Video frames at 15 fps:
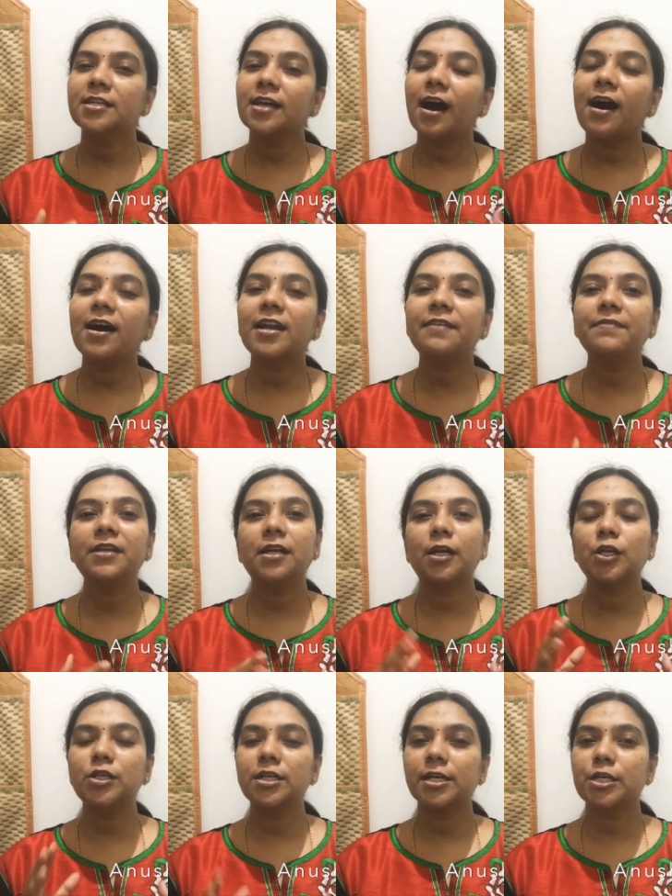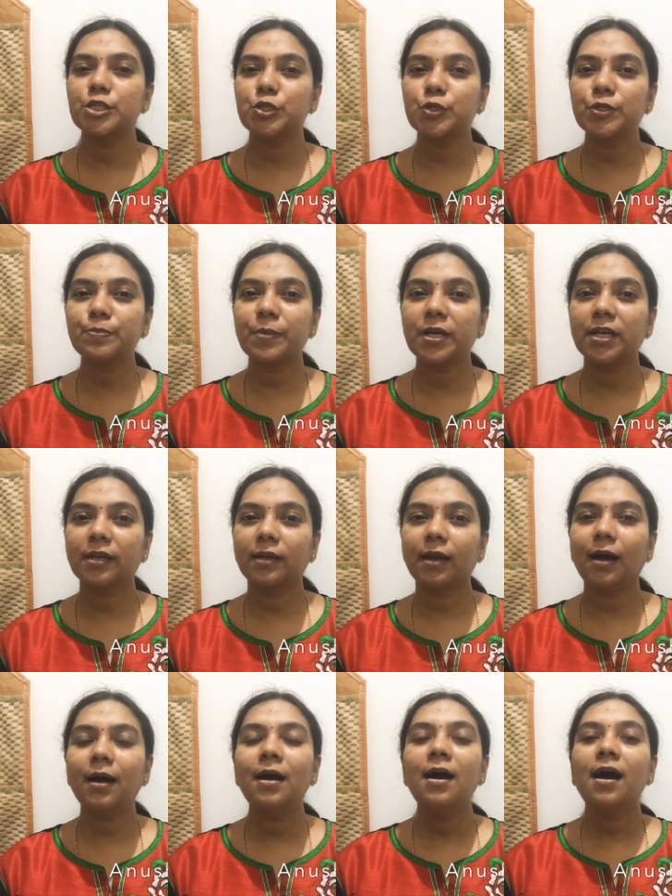யாரை வேணாலும் நீங்கள் சூஸ்
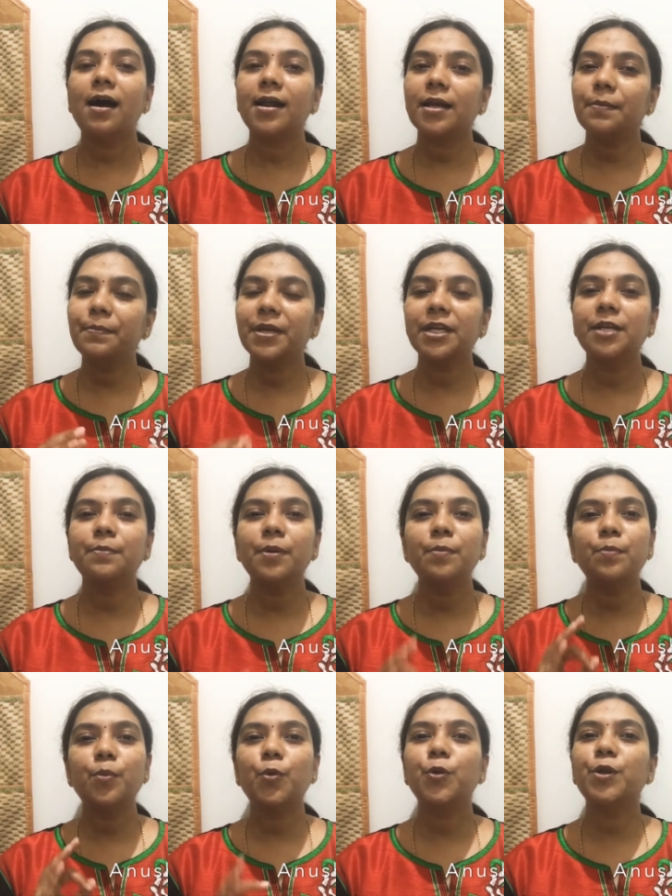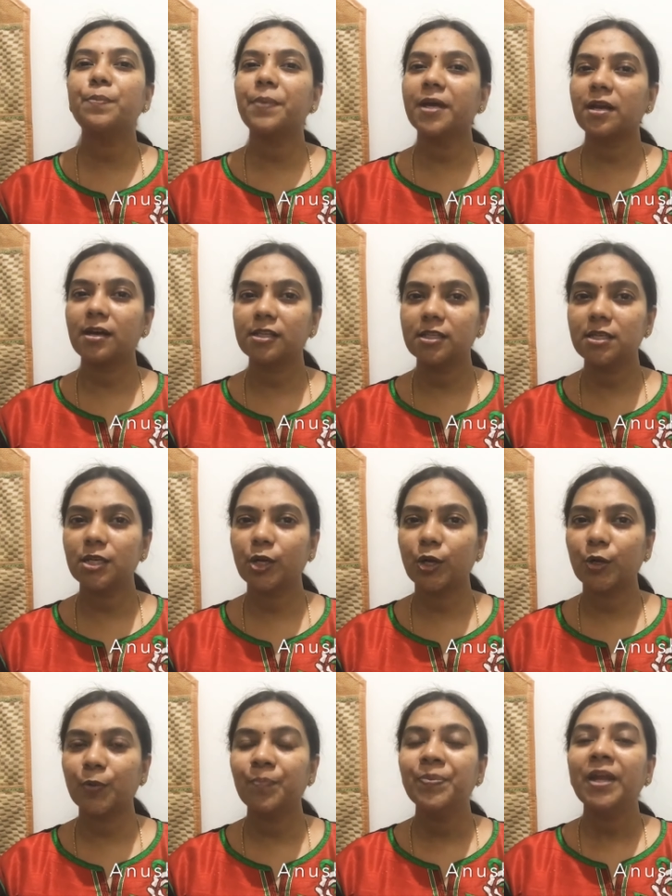பண்ணிக்கலாம் ஆனால் மினிமம் மூணு பேராவது
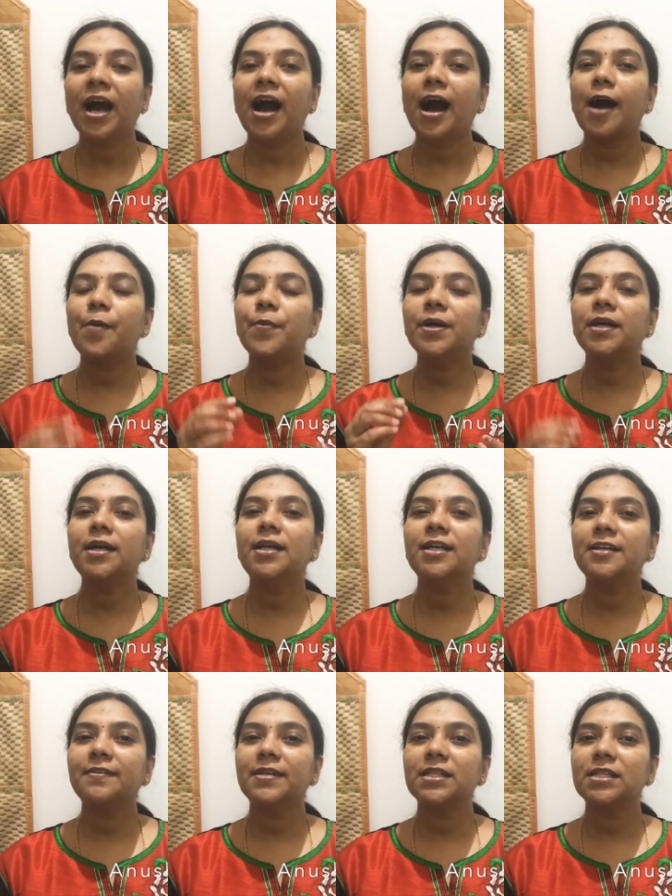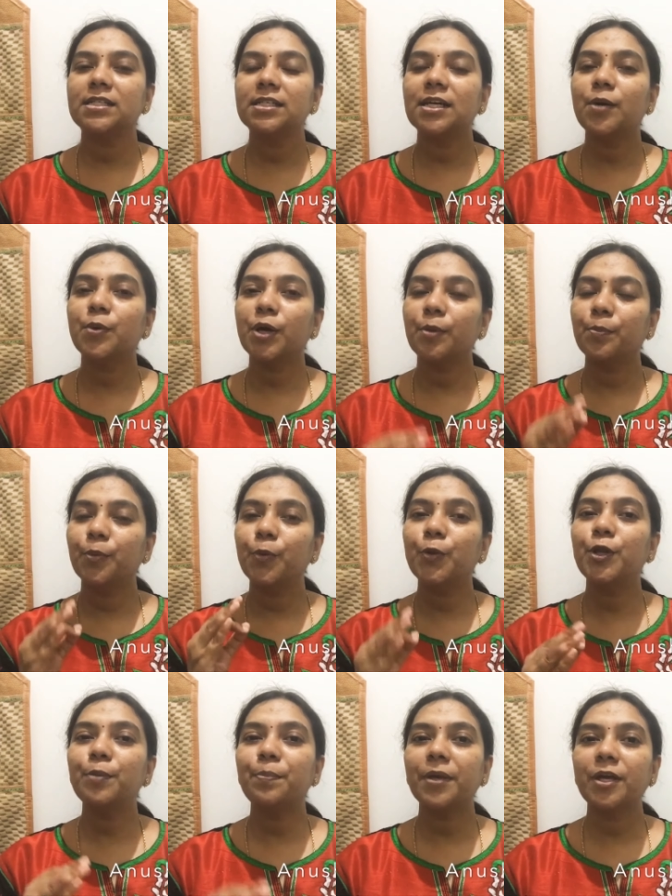இருக்கணும் அவங்களுக்கு வந்துட்டு அவங்க
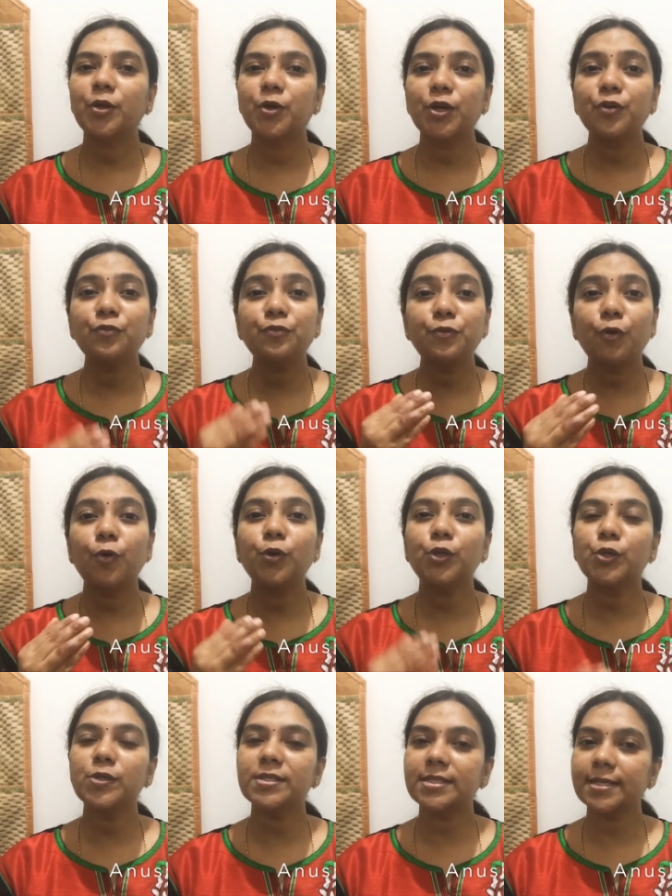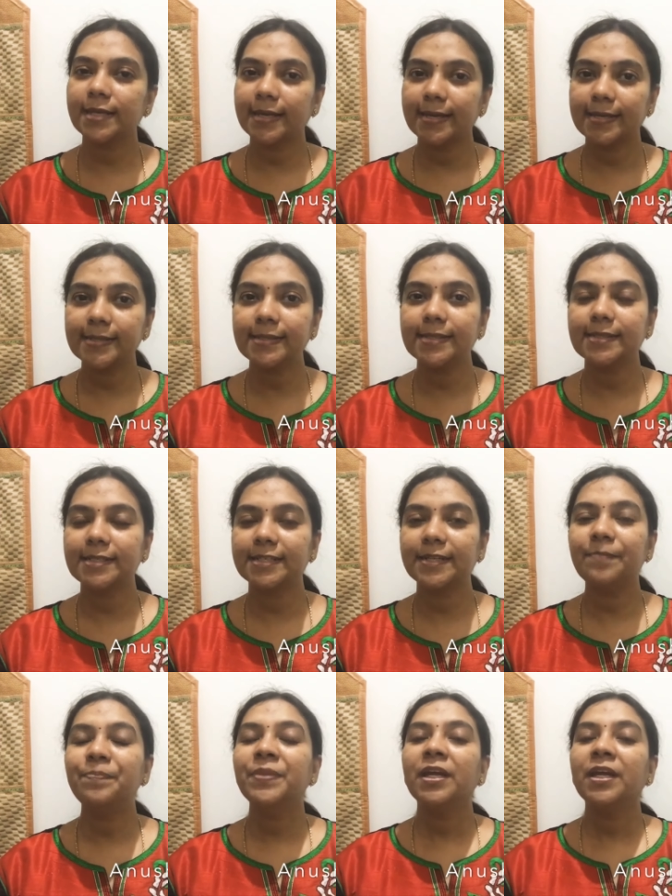மூணு பேரோட ஃபோட்டோஸை எடுத்துட்டு